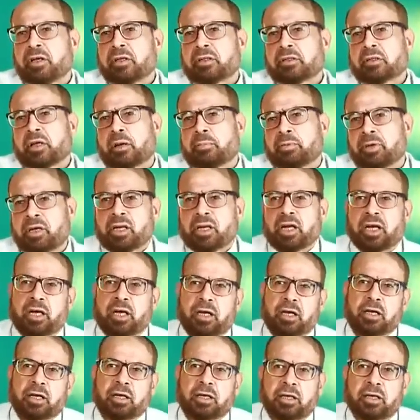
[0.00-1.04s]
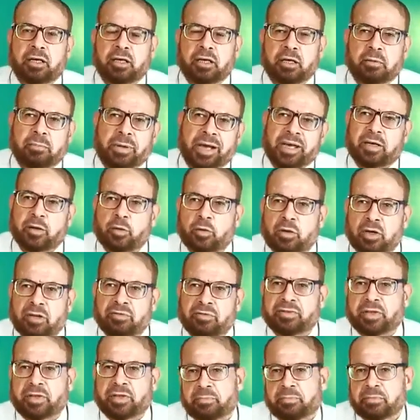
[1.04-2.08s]
طب الميكرويف
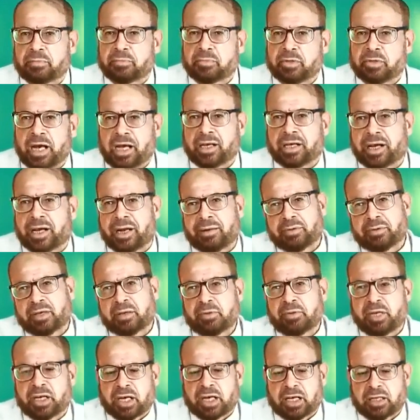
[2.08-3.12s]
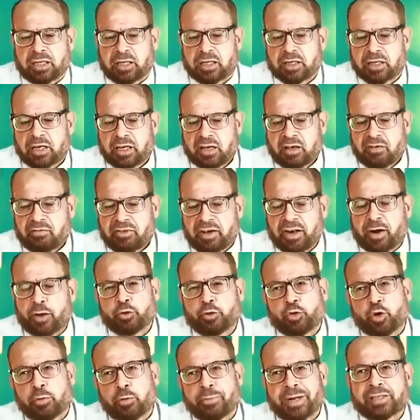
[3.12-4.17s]
طب يعني كلام كبير كده فانا
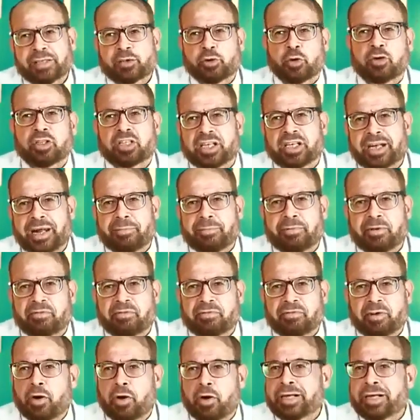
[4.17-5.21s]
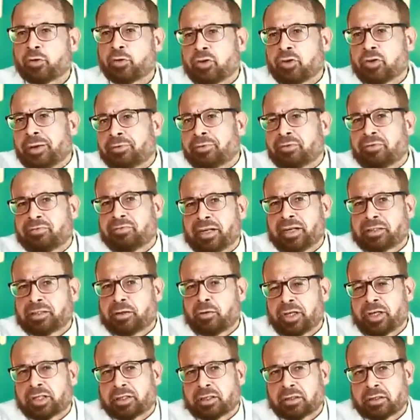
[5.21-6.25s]
قلت لهم لا سنه النبي فقالوا لا سنه النبي ما تنفعش
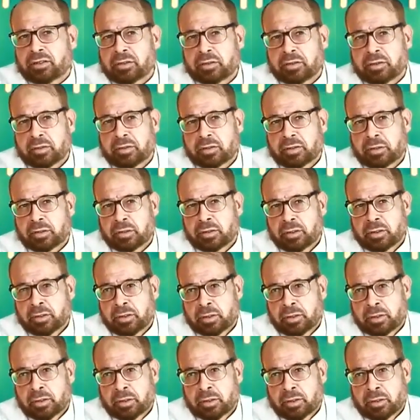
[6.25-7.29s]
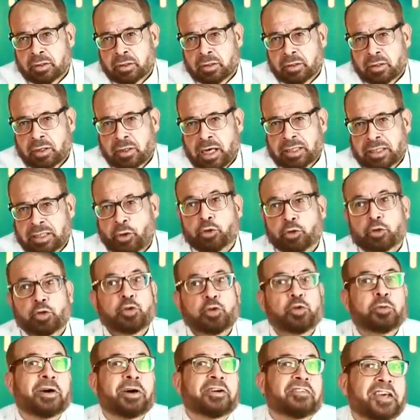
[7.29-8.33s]
دلوقتي هتحطوا
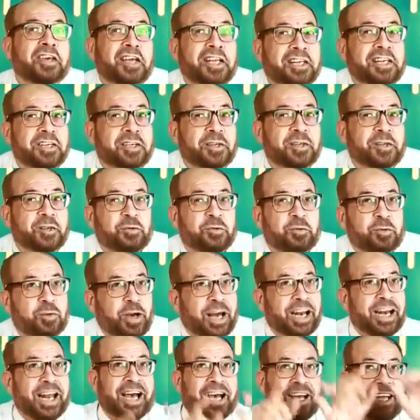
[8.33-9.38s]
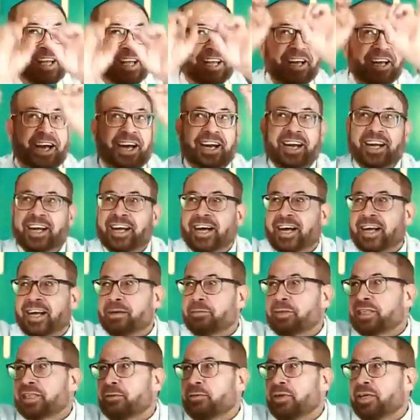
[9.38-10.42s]
هدومك فين؟ هدوم علقها على على
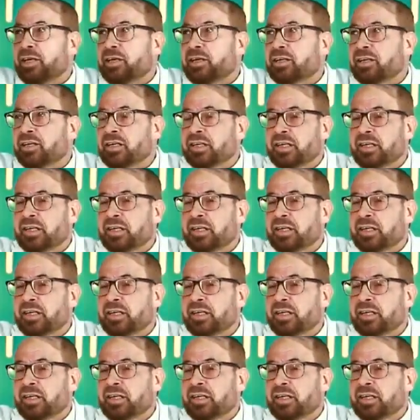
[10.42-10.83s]
مسامير